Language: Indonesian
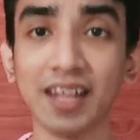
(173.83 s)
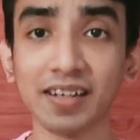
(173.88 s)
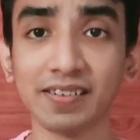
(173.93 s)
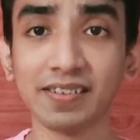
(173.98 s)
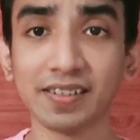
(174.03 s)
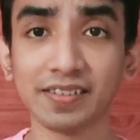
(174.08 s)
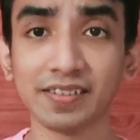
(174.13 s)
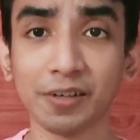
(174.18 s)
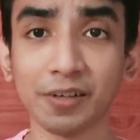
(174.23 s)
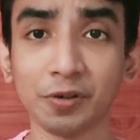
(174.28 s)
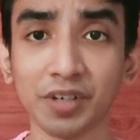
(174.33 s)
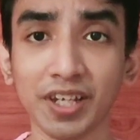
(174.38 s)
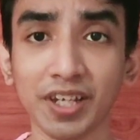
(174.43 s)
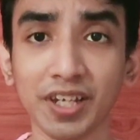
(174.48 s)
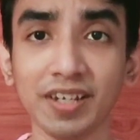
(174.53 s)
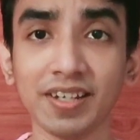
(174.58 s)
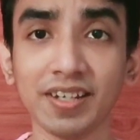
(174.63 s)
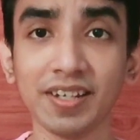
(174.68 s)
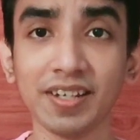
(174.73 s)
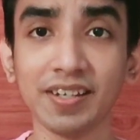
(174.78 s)
Dan sejauh
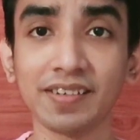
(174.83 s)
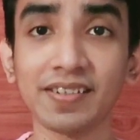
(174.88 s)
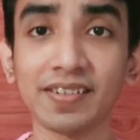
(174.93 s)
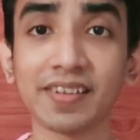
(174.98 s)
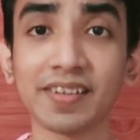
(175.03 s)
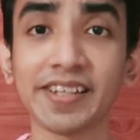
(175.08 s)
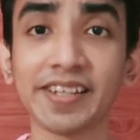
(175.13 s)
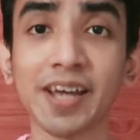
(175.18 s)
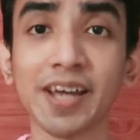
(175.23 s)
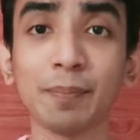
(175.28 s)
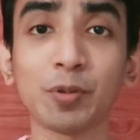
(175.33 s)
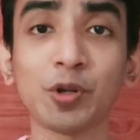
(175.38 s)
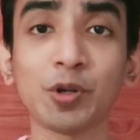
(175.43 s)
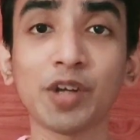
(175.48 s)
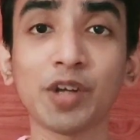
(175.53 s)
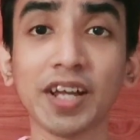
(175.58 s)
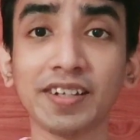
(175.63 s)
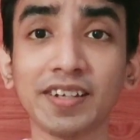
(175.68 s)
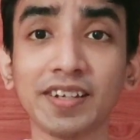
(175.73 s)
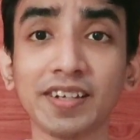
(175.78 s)
ini, setiap
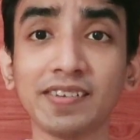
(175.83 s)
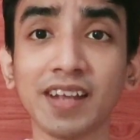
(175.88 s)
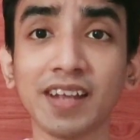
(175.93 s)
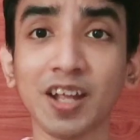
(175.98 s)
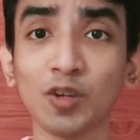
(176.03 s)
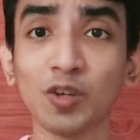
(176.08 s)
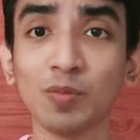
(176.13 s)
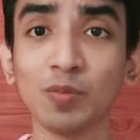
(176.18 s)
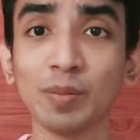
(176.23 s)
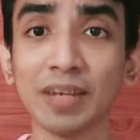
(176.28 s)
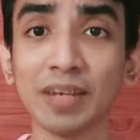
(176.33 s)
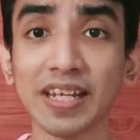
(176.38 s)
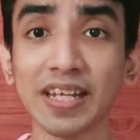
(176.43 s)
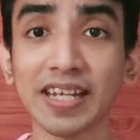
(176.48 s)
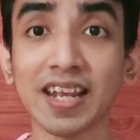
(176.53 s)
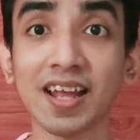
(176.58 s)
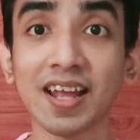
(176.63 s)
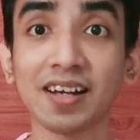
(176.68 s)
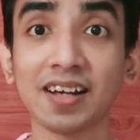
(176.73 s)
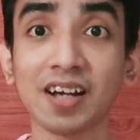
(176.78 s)
proyeknya selalu
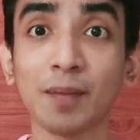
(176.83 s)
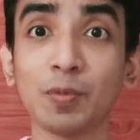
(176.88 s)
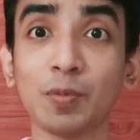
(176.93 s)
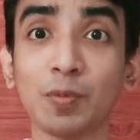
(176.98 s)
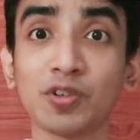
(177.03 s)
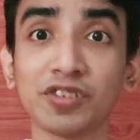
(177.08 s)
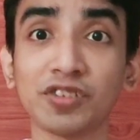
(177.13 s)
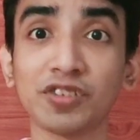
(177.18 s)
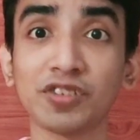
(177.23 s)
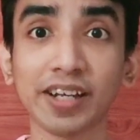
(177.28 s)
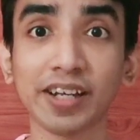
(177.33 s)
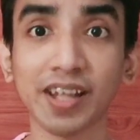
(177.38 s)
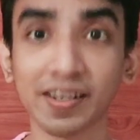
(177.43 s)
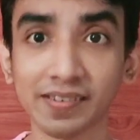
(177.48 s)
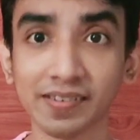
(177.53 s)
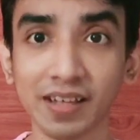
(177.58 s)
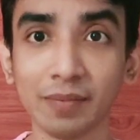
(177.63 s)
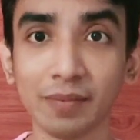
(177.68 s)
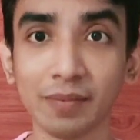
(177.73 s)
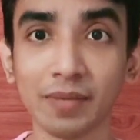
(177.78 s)
memiliki langkah poster
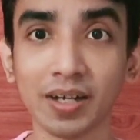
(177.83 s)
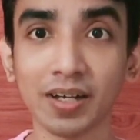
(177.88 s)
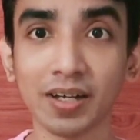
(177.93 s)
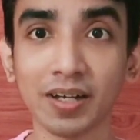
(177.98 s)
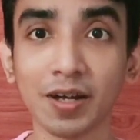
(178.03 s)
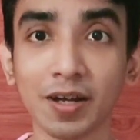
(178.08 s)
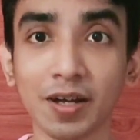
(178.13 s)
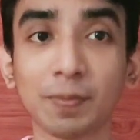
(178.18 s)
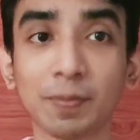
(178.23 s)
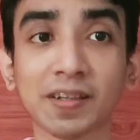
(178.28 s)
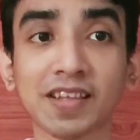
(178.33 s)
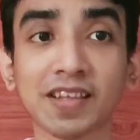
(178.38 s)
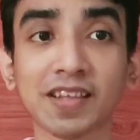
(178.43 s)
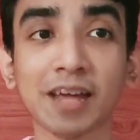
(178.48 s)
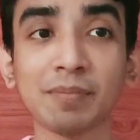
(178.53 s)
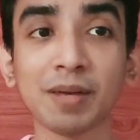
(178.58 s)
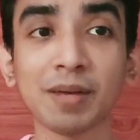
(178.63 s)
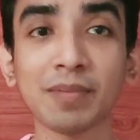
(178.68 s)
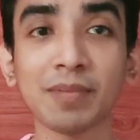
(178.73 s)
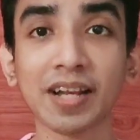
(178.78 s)
yang sama.
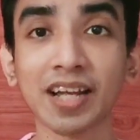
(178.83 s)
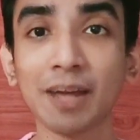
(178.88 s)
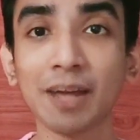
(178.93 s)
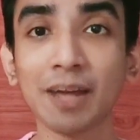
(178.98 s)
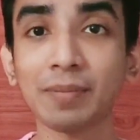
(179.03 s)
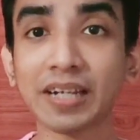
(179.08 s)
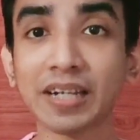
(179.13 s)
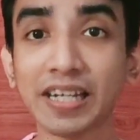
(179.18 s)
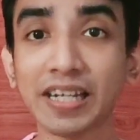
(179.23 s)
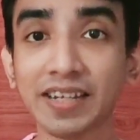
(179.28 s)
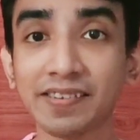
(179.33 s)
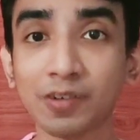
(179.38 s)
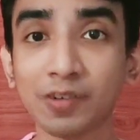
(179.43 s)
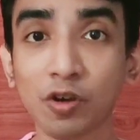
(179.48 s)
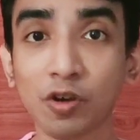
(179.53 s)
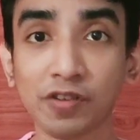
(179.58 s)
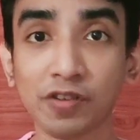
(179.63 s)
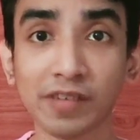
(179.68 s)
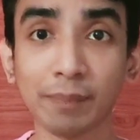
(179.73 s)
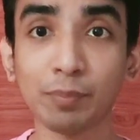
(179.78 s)
Pertama, mereka
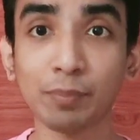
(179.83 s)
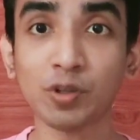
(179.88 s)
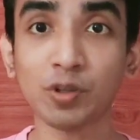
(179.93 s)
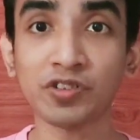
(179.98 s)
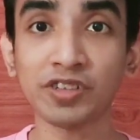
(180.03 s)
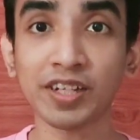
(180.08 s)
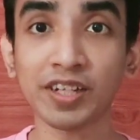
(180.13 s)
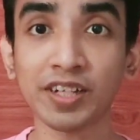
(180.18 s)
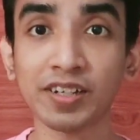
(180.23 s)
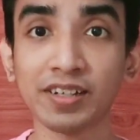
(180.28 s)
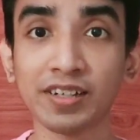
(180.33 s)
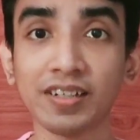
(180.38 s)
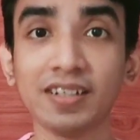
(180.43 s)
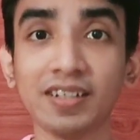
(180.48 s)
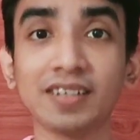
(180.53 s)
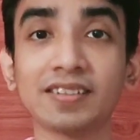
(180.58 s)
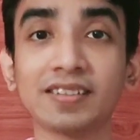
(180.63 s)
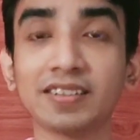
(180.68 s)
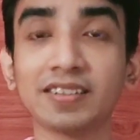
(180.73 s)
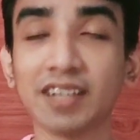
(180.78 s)
merilis konsep poster.
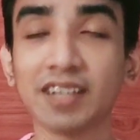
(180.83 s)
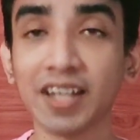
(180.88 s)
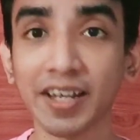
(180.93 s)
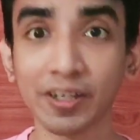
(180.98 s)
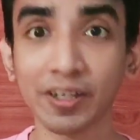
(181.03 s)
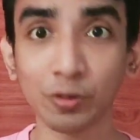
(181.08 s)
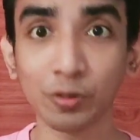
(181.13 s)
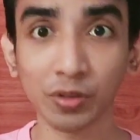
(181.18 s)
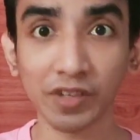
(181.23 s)
Setelah